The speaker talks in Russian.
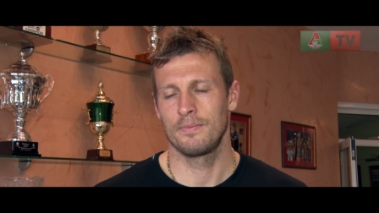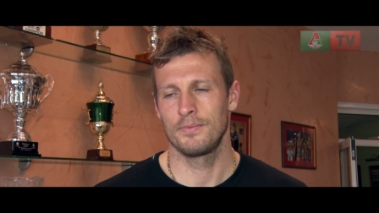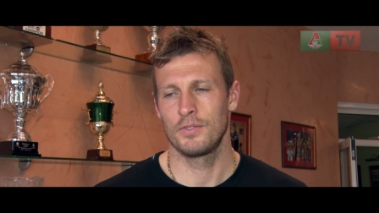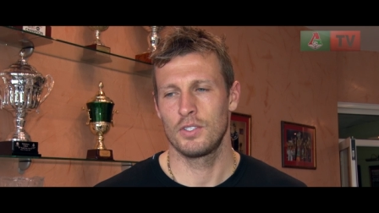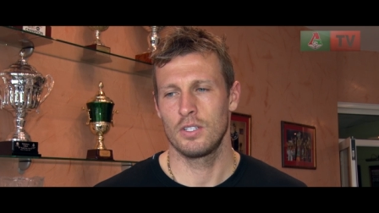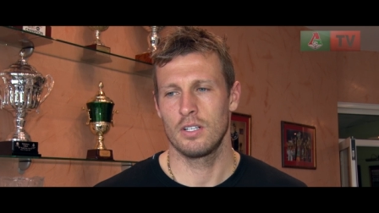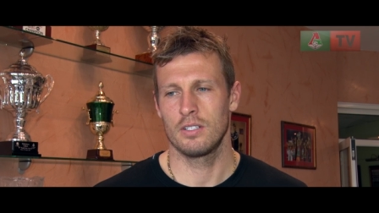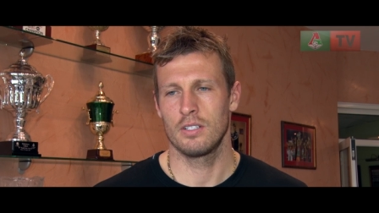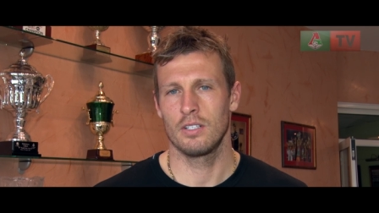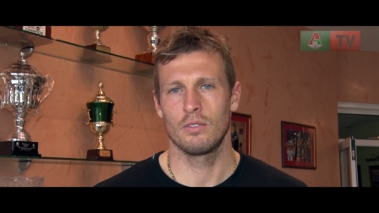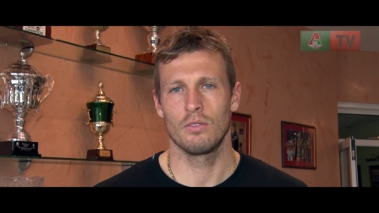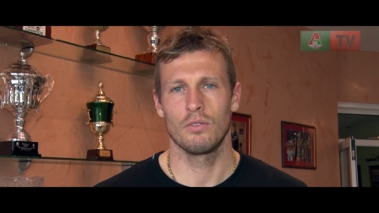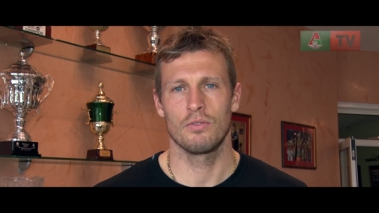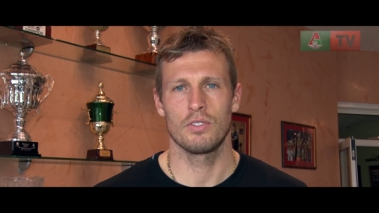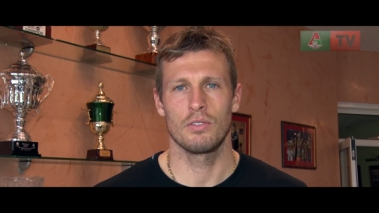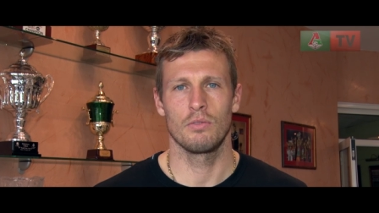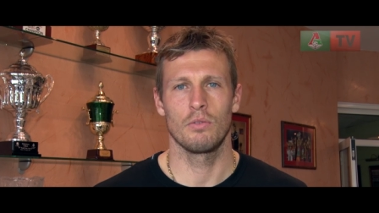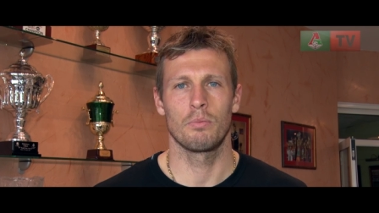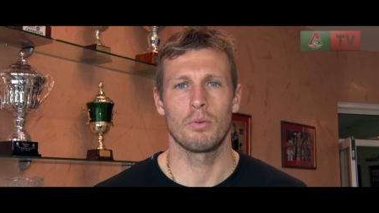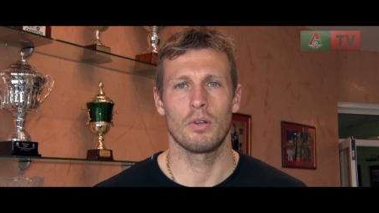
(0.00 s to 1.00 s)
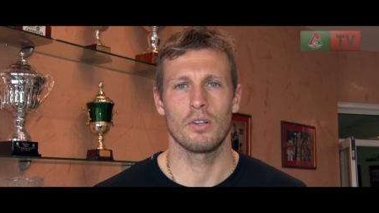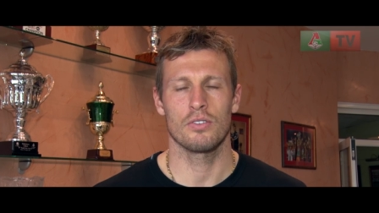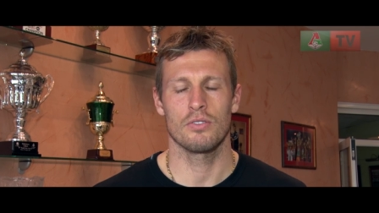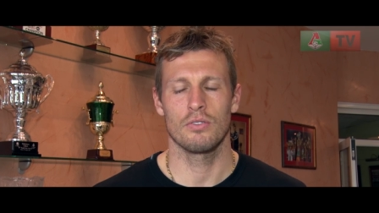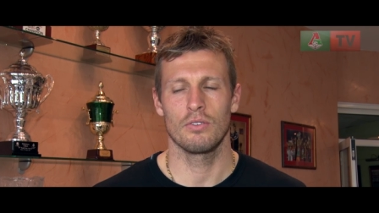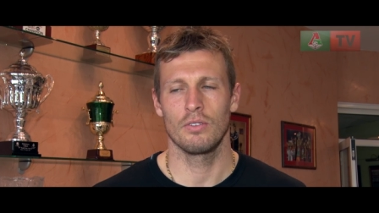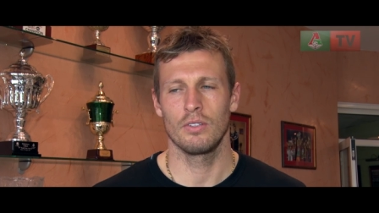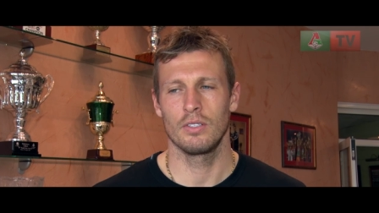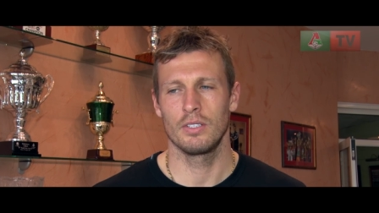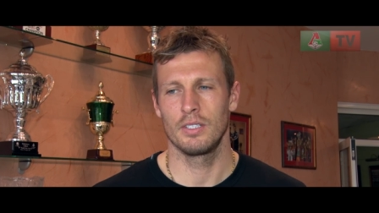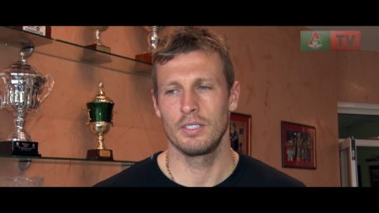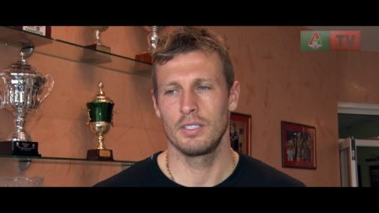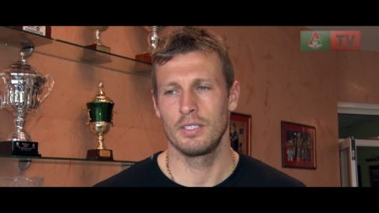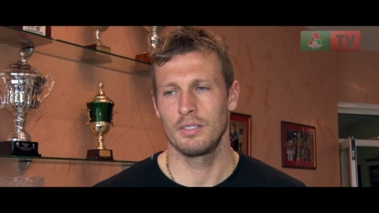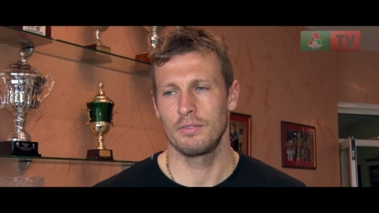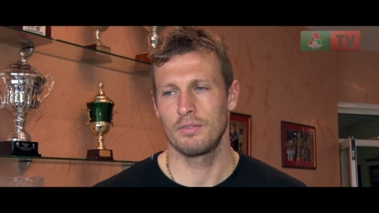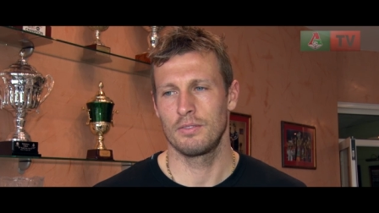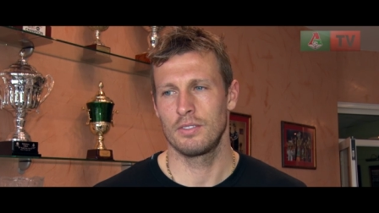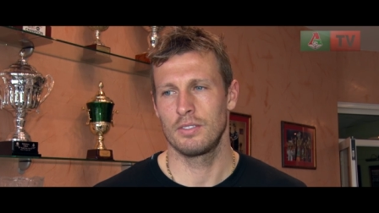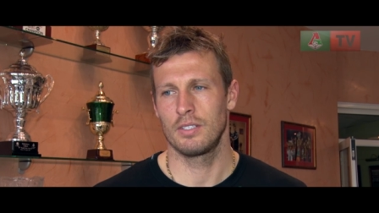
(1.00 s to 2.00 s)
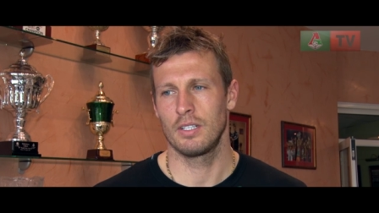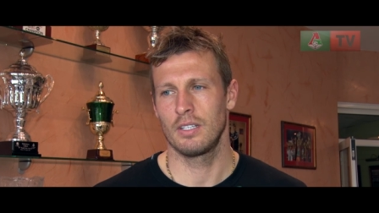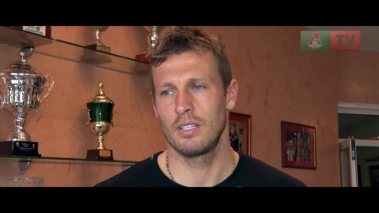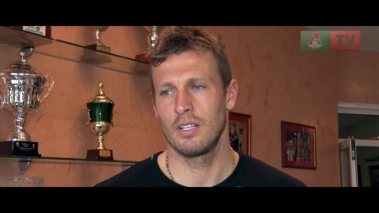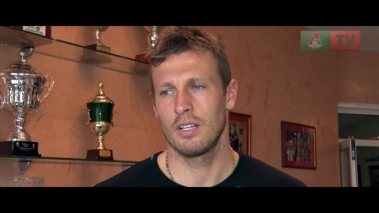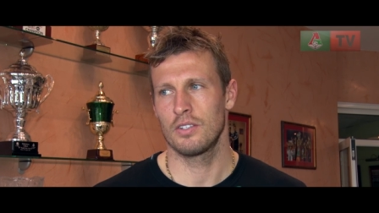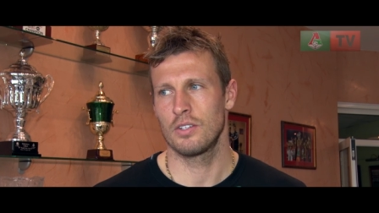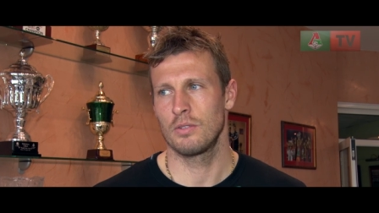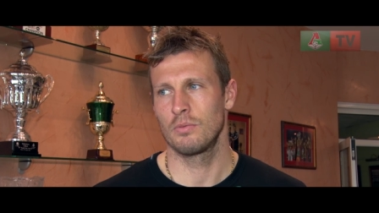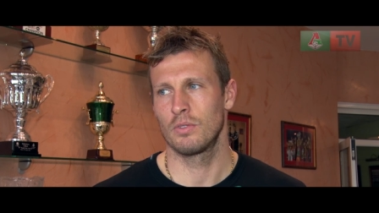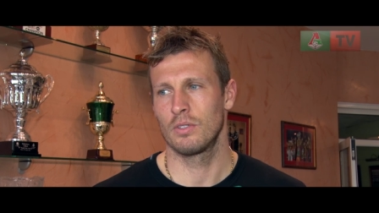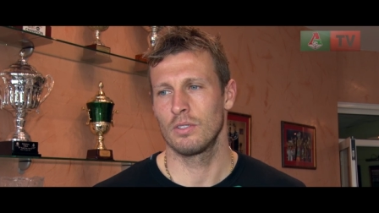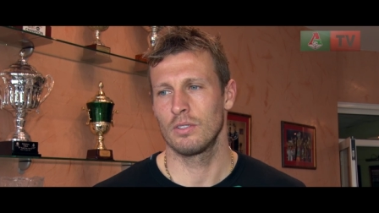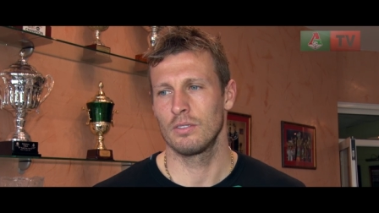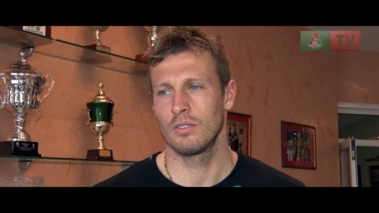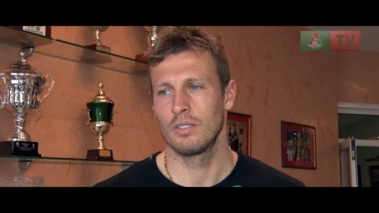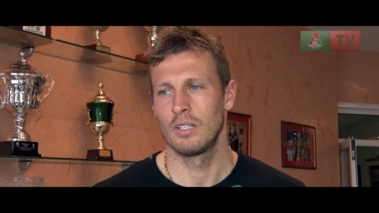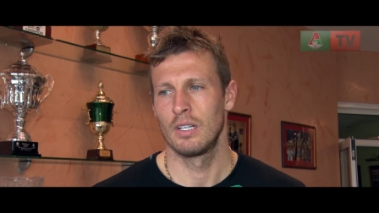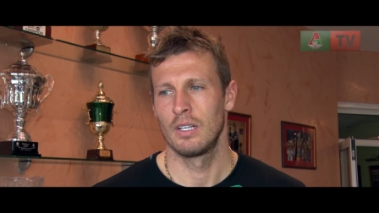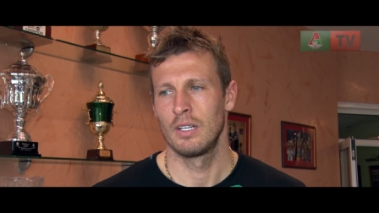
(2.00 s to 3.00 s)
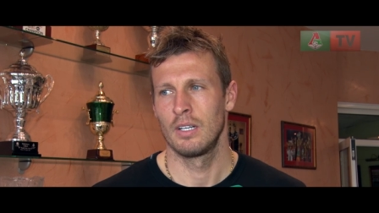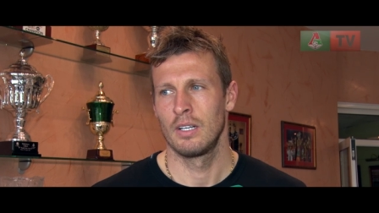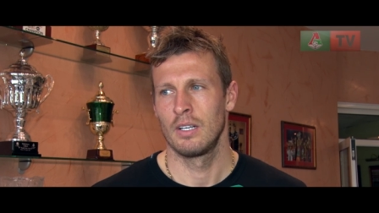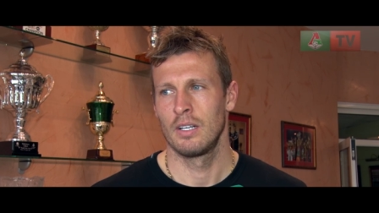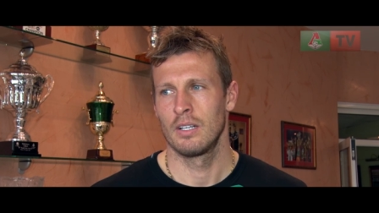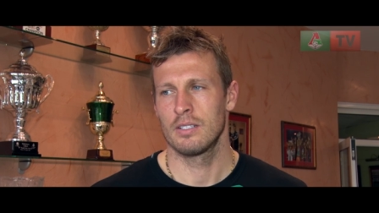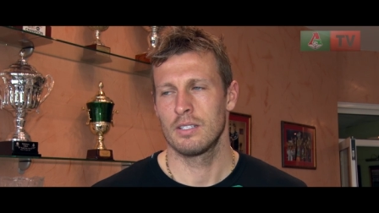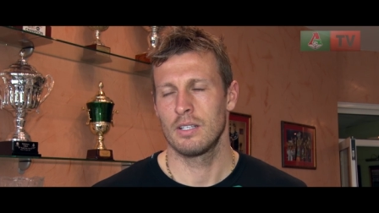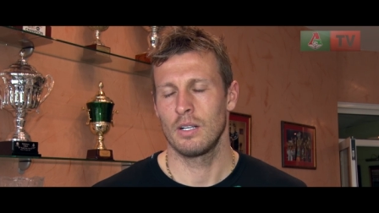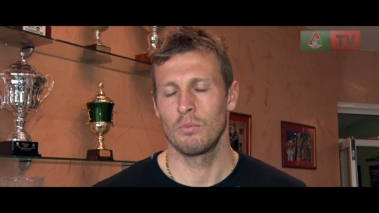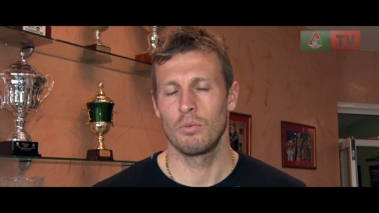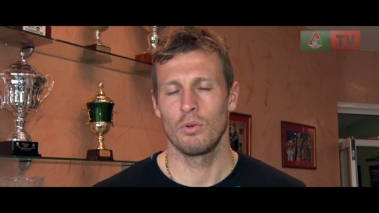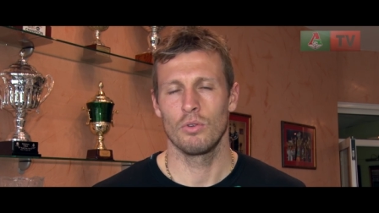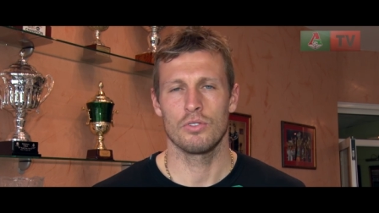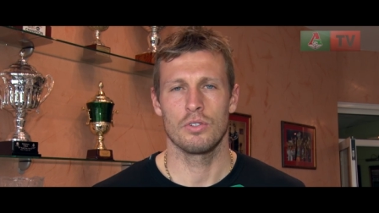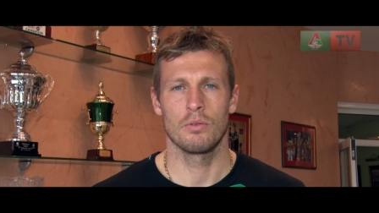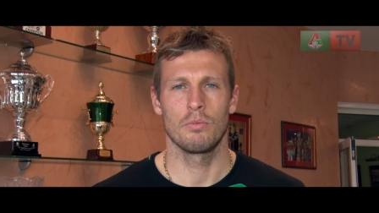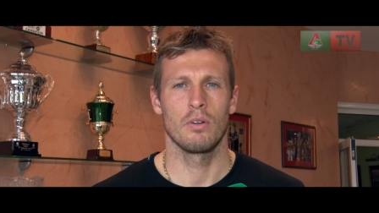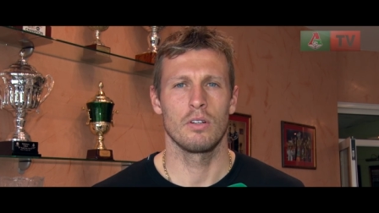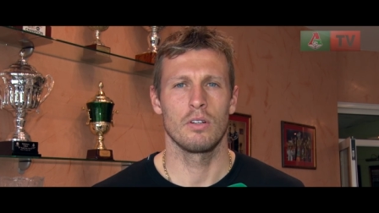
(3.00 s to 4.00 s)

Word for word: через это всего прошел и всегда чем-то стал больше и